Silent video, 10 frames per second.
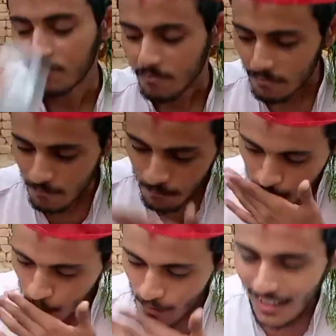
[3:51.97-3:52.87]
दिनों से
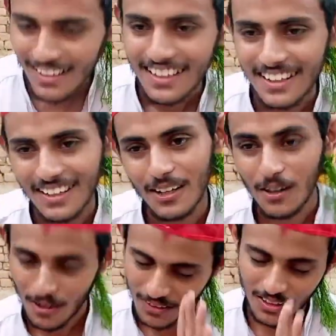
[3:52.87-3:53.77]
इंतज़ार था
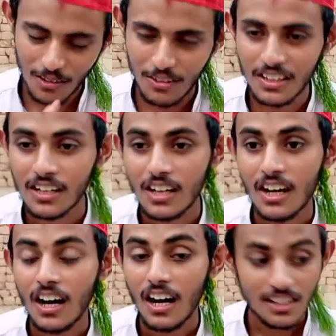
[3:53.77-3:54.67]
वो
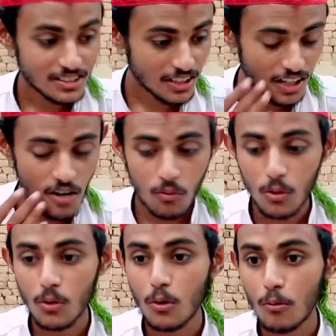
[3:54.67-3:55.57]
मुसलमान उसको
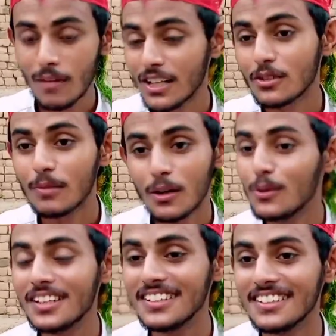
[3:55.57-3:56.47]
पानी पिलाता है
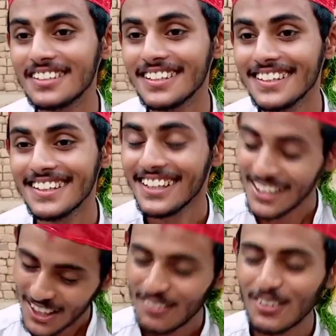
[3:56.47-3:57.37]
आखिरकार काफिर कहता
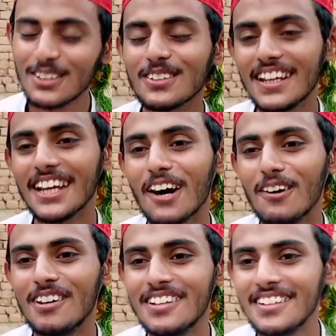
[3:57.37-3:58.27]
है अरे
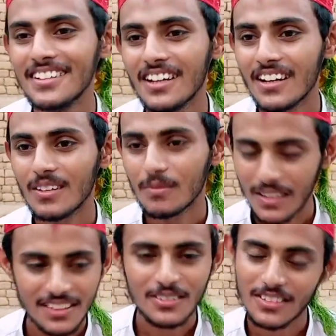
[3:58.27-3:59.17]
जो अमानत आपको
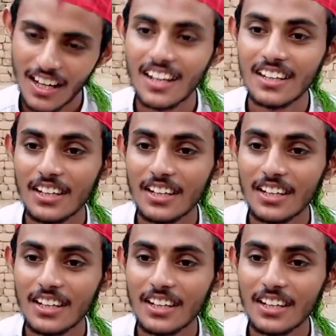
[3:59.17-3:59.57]
दी थी वो मुझे